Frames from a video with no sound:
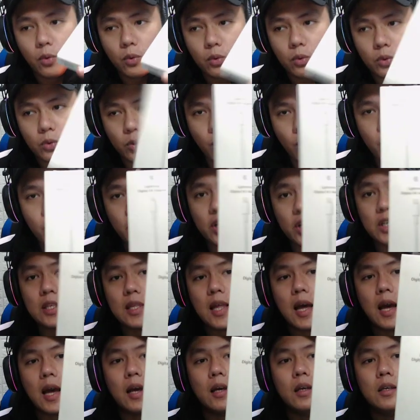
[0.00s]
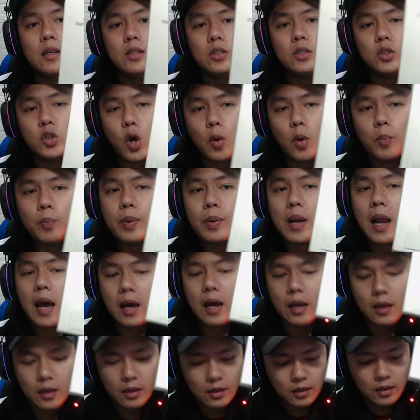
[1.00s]
2 years na,
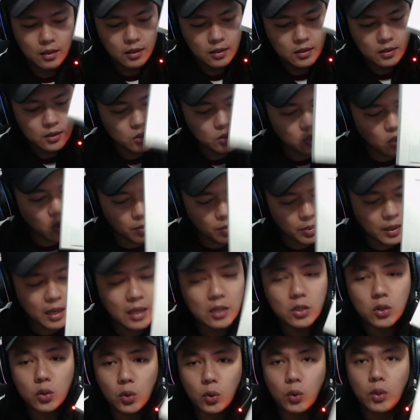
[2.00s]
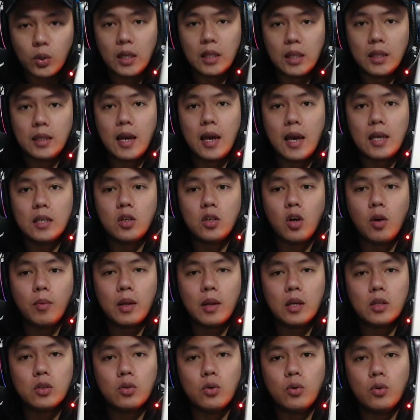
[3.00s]
sobra. Sobrang sulit guys,
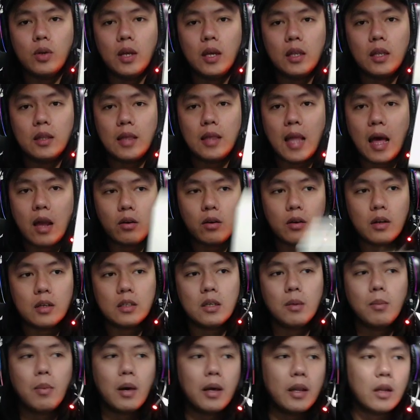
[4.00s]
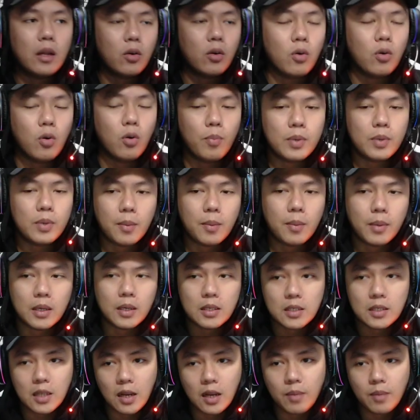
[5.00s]
sobrang sulit. Lalo na sa mga nag-uumpisa
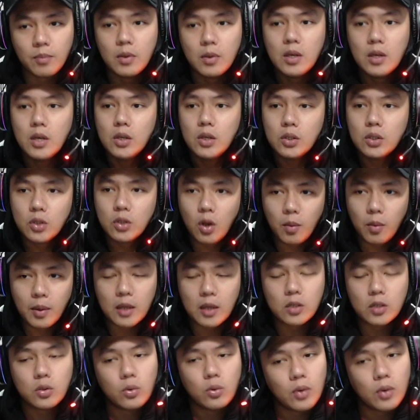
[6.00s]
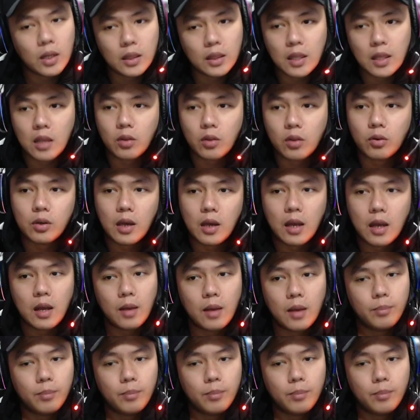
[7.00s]
mag-stream. Sobrang sulit na itong um,